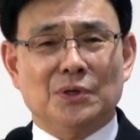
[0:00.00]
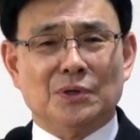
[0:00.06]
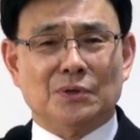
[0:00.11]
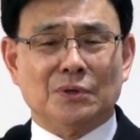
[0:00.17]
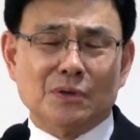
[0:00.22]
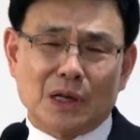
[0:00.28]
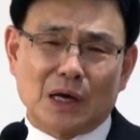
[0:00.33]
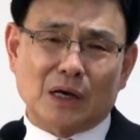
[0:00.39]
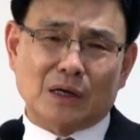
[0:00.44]

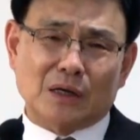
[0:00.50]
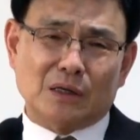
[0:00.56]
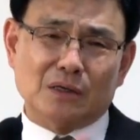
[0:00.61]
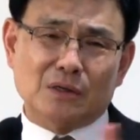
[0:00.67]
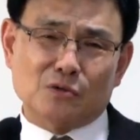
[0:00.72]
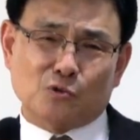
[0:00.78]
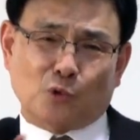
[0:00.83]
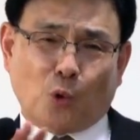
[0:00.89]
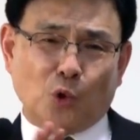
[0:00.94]
그러나
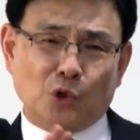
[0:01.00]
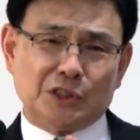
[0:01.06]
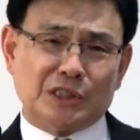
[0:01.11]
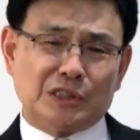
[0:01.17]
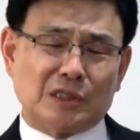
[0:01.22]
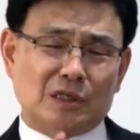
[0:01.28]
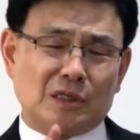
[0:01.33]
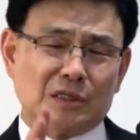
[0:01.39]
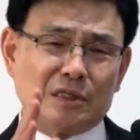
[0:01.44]
그
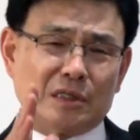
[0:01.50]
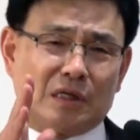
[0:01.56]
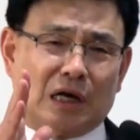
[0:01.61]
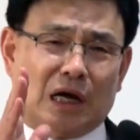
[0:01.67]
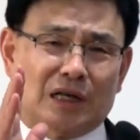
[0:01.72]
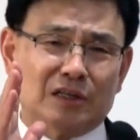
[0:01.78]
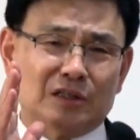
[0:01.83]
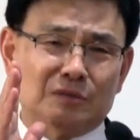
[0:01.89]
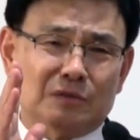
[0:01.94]

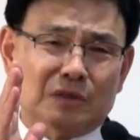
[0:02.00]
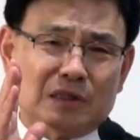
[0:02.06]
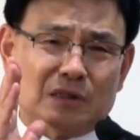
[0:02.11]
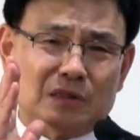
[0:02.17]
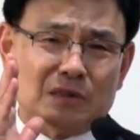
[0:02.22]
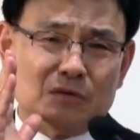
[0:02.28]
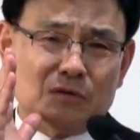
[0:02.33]
골가는